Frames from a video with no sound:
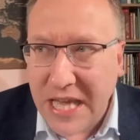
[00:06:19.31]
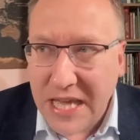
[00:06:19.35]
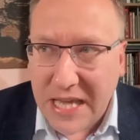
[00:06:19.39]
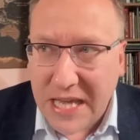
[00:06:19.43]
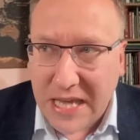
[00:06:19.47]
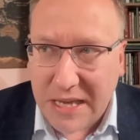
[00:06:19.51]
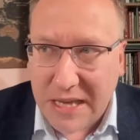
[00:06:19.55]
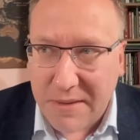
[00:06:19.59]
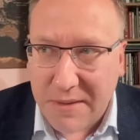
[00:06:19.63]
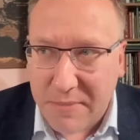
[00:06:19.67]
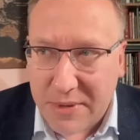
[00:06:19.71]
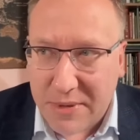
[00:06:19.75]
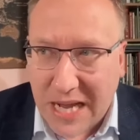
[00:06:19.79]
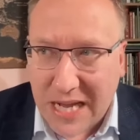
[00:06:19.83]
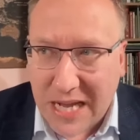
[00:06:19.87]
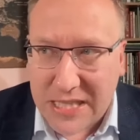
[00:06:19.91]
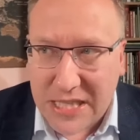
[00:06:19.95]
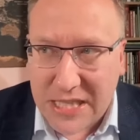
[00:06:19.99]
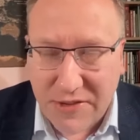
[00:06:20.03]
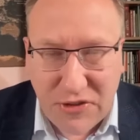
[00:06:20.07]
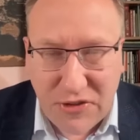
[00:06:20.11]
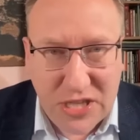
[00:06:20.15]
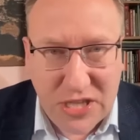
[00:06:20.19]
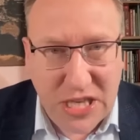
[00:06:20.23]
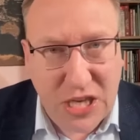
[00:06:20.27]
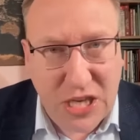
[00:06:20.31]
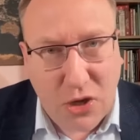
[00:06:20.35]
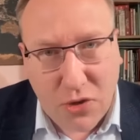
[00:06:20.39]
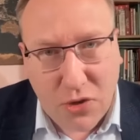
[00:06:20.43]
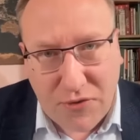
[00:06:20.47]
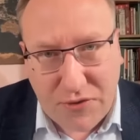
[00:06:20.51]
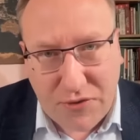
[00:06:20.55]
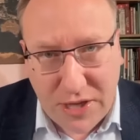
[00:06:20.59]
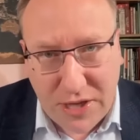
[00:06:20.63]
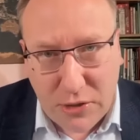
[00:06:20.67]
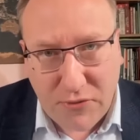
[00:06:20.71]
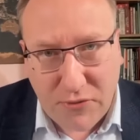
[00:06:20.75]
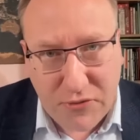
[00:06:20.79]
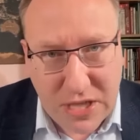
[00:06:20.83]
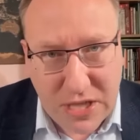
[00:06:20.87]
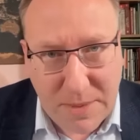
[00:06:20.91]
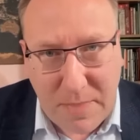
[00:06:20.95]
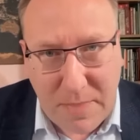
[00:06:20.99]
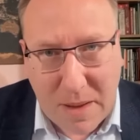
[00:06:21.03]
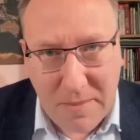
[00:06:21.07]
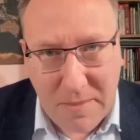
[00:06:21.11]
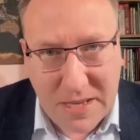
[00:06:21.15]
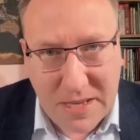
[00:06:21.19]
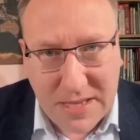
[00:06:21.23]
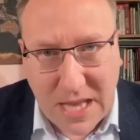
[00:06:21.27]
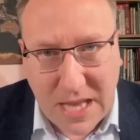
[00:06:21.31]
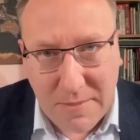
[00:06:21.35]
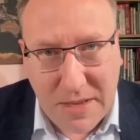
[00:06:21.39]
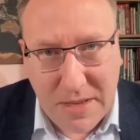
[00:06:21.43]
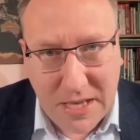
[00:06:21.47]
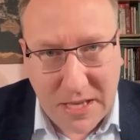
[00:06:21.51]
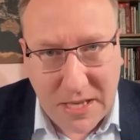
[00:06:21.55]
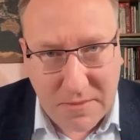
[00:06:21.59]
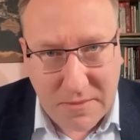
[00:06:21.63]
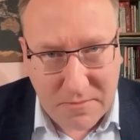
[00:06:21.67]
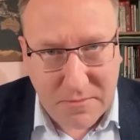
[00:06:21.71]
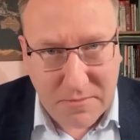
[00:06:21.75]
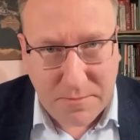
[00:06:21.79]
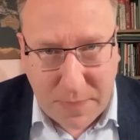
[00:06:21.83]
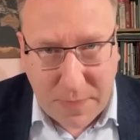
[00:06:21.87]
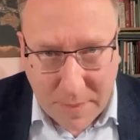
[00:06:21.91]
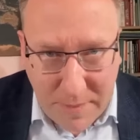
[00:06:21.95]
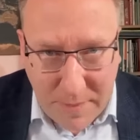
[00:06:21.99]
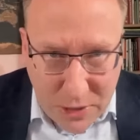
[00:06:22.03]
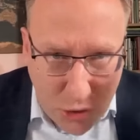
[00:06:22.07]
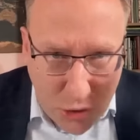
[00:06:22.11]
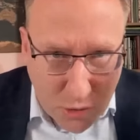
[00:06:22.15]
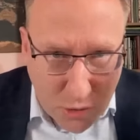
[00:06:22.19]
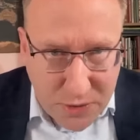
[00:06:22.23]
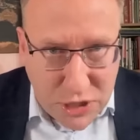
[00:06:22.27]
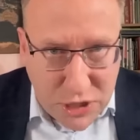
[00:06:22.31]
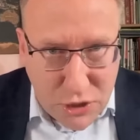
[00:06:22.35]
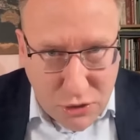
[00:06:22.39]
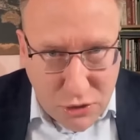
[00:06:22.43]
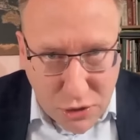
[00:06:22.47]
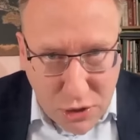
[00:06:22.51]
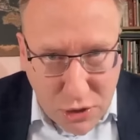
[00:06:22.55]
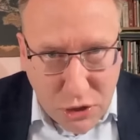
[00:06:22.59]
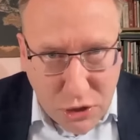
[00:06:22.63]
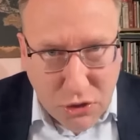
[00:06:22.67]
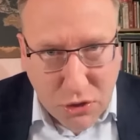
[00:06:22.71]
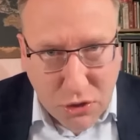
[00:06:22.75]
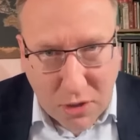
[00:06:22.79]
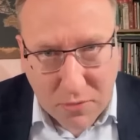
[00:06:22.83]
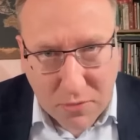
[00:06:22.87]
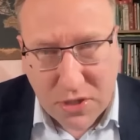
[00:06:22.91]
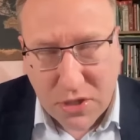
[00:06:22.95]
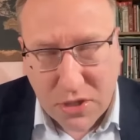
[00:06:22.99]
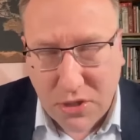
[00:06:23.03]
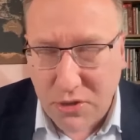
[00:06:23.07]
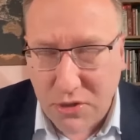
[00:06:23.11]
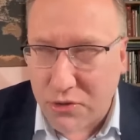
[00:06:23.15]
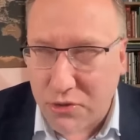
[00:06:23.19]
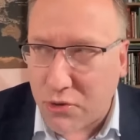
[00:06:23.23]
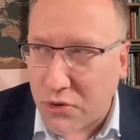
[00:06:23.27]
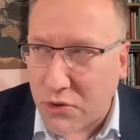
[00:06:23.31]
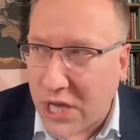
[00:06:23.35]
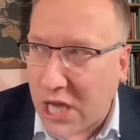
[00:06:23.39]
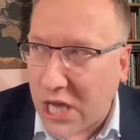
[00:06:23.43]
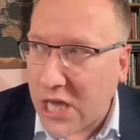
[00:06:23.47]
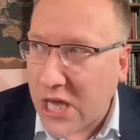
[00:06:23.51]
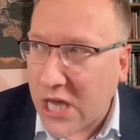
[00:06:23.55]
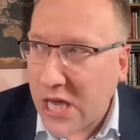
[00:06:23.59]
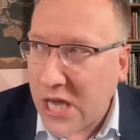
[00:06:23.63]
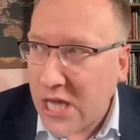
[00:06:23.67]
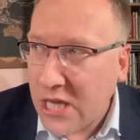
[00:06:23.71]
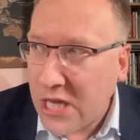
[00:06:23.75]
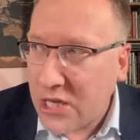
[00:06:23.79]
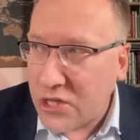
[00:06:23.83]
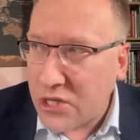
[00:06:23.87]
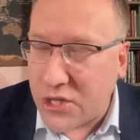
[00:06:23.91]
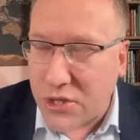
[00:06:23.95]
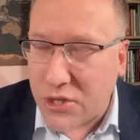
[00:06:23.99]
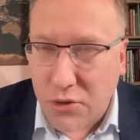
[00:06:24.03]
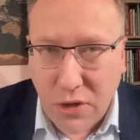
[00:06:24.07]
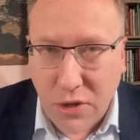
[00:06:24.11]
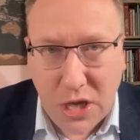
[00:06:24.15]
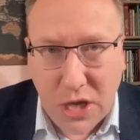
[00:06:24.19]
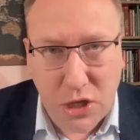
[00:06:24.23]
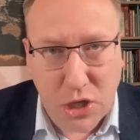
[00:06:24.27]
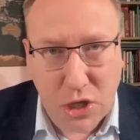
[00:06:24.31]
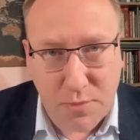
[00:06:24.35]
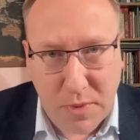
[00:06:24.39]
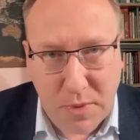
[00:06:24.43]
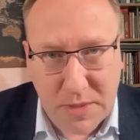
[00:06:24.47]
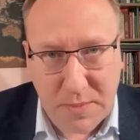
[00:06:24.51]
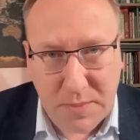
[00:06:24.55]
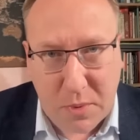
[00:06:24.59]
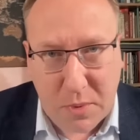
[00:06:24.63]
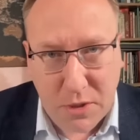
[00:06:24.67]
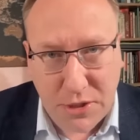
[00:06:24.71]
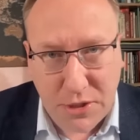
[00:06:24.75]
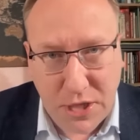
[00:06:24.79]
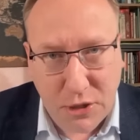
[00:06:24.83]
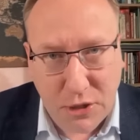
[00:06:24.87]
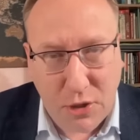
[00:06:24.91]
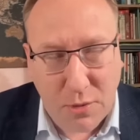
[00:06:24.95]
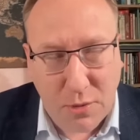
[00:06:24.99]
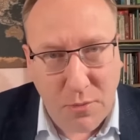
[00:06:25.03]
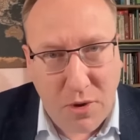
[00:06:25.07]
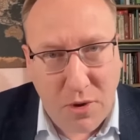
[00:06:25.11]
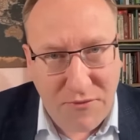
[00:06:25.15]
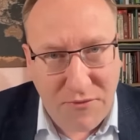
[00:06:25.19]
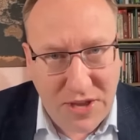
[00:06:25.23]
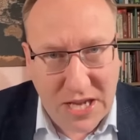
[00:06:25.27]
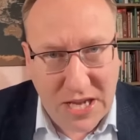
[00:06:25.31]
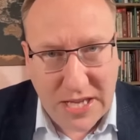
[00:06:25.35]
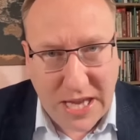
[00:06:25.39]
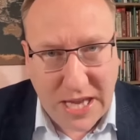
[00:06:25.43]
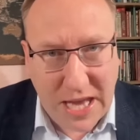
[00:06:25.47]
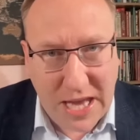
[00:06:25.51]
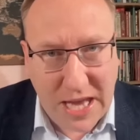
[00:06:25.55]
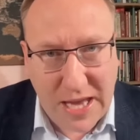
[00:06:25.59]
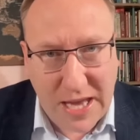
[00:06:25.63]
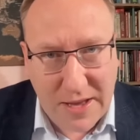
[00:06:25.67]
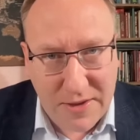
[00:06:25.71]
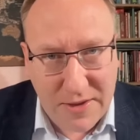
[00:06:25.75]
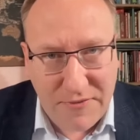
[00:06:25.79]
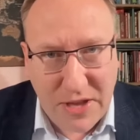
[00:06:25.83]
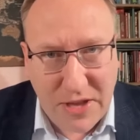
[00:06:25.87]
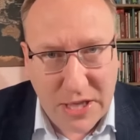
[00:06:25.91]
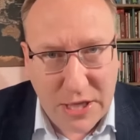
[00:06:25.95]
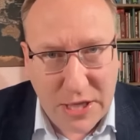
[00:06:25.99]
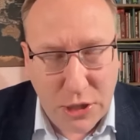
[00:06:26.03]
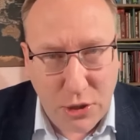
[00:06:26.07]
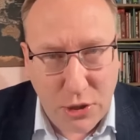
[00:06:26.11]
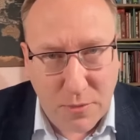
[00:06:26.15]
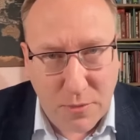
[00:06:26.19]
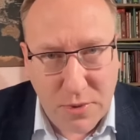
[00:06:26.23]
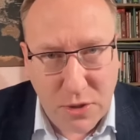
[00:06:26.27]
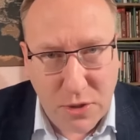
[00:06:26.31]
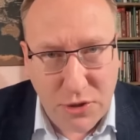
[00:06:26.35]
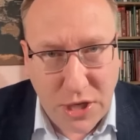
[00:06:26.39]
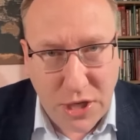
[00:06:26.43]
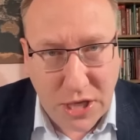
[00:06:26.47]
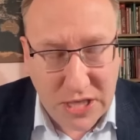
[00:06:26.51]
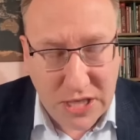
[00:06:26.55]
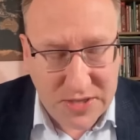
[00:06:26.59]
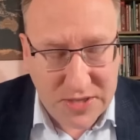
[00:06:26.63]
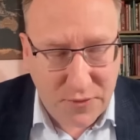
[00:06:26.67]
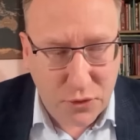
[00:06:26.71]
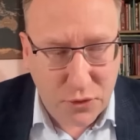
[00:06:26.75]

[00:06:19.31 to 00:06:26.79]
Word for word: e, brak tych wszystkich konfliktów, które pamiętamy pamięcią historyczną z drugiej, z drugiej Rzeczpospolitej, to było wielkie, e, wielkie dobrodziejstwo.